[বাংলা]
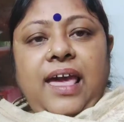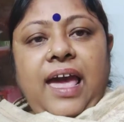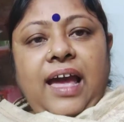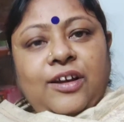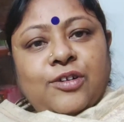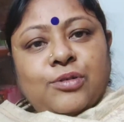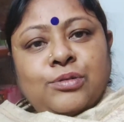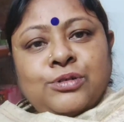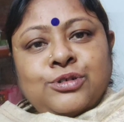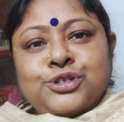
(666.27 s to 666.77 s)

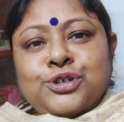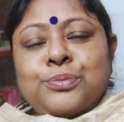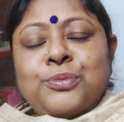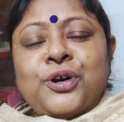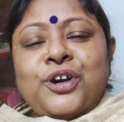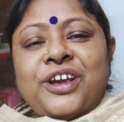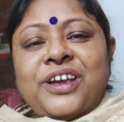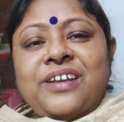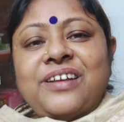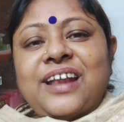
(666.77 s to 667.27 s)
এখন
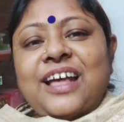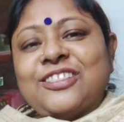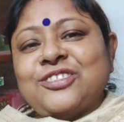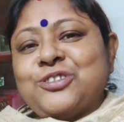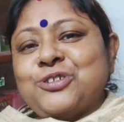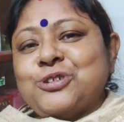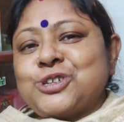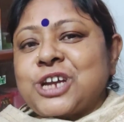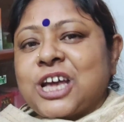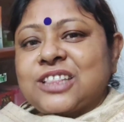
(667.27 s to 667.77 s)
সময়
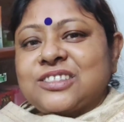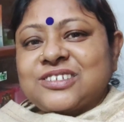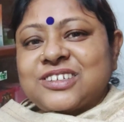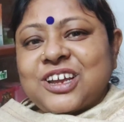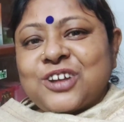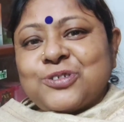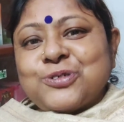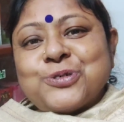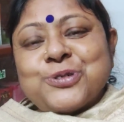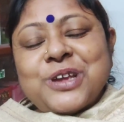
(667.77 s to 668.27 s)
রাত্র
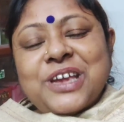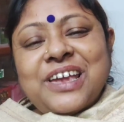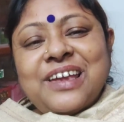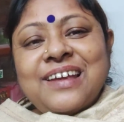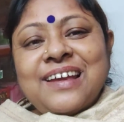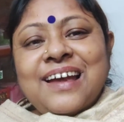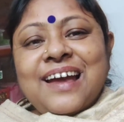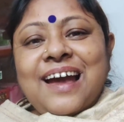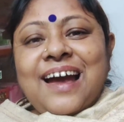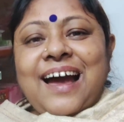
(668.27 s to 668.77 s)
সাতটা কুড়ি
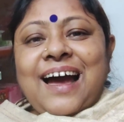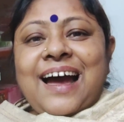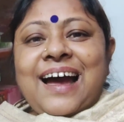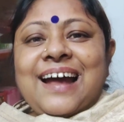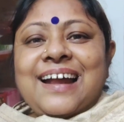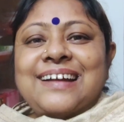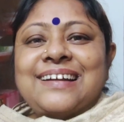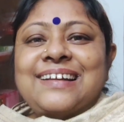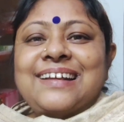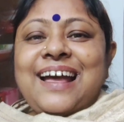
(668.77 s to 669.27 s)

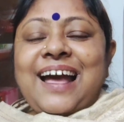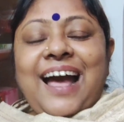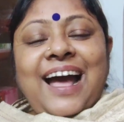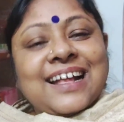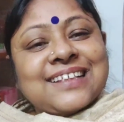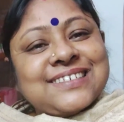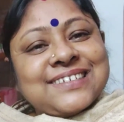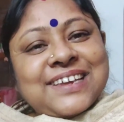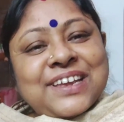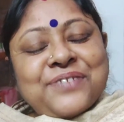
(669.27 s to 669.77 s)
আর
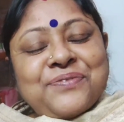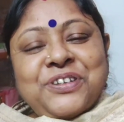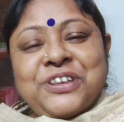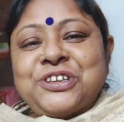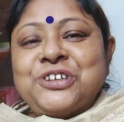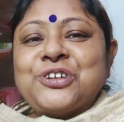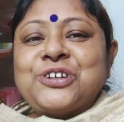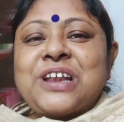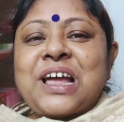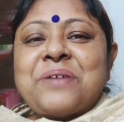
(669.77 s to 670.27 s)
আজকের
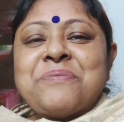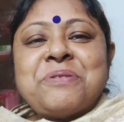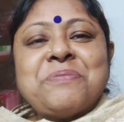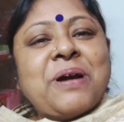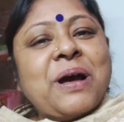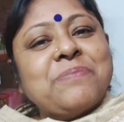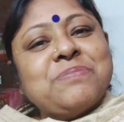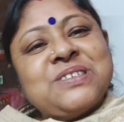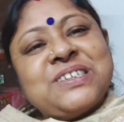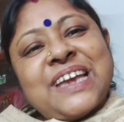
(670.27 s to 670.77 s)
ভিডিওটা আমি
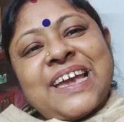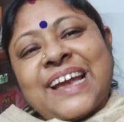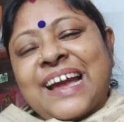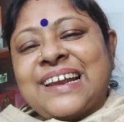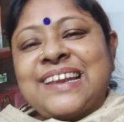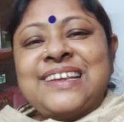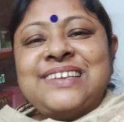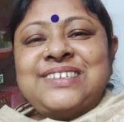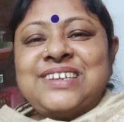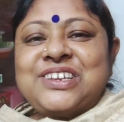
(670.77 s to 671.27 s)
ভাবছি
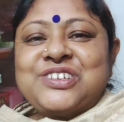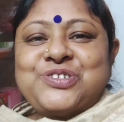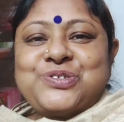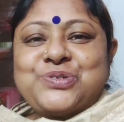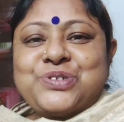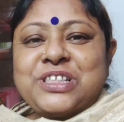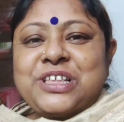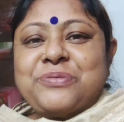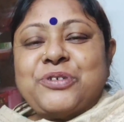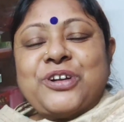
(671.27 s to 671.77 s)
এখানেই শেষ
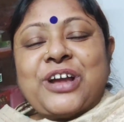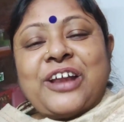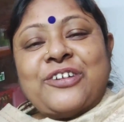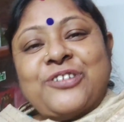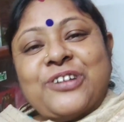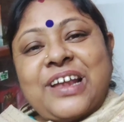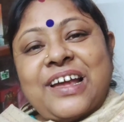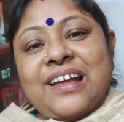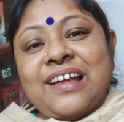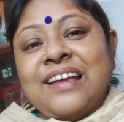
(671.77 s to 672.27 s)
করে দেবো
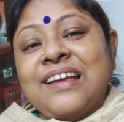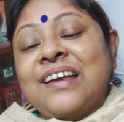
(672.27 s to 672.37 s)
কেননা